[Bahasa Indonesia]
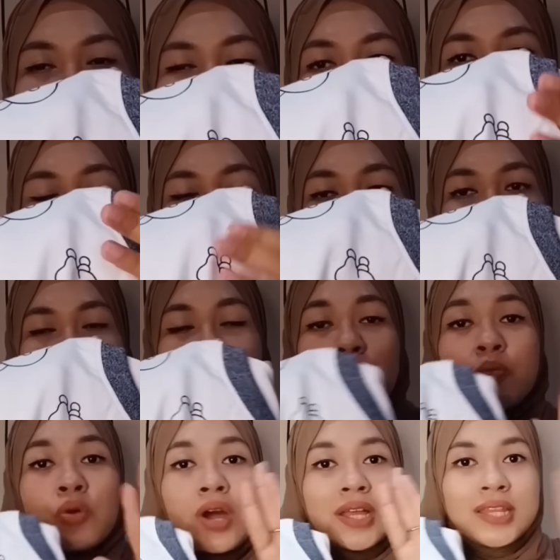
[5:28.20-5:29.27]
sablonannya
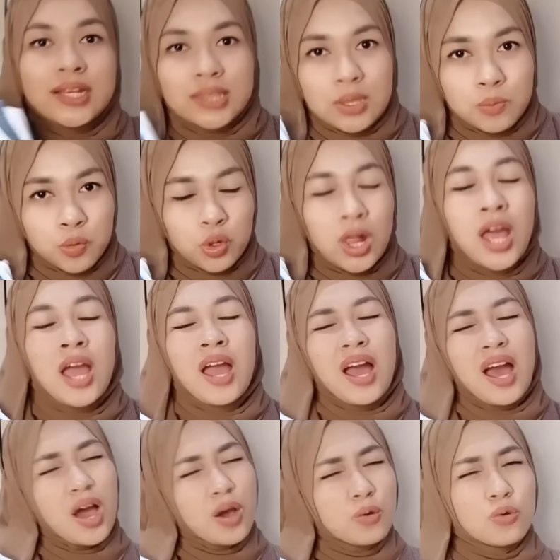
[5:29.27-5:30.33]
bukan yang timbul.
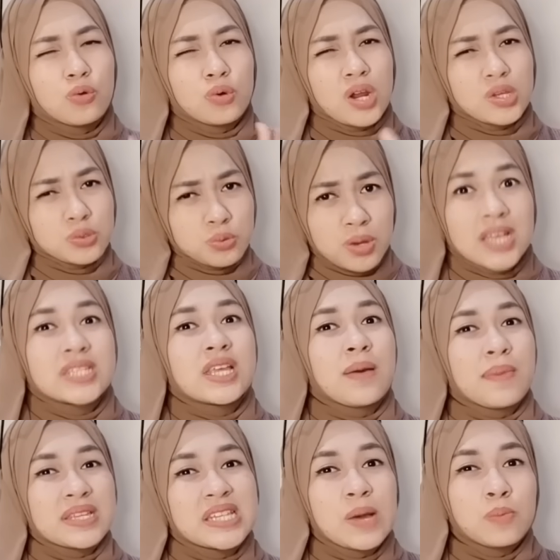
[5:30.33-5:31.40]
Aku kurang suka
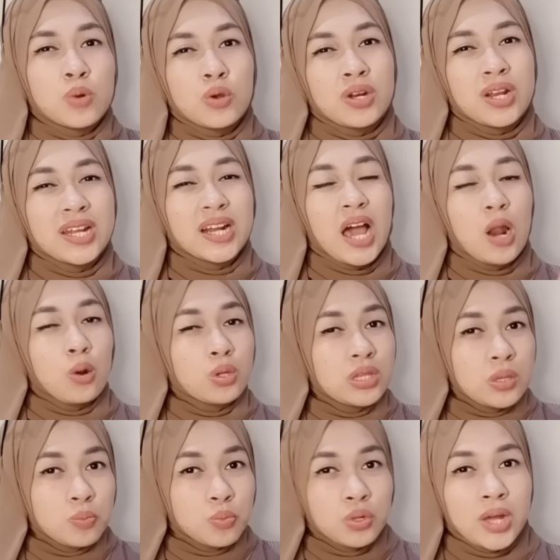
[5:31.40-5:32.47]
sama sablonan kalau
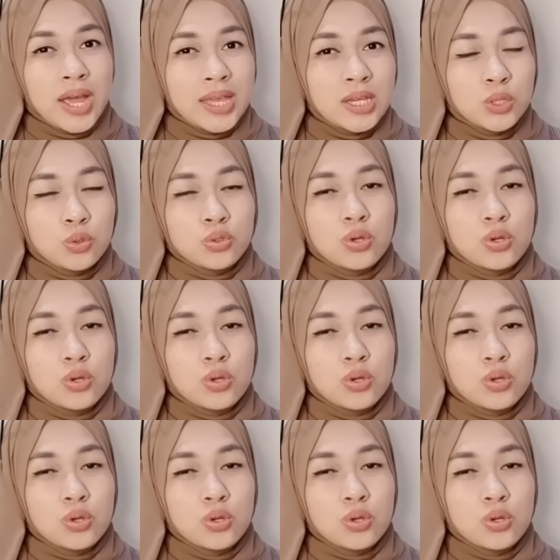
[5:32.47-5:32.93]
timbul kayak gitu.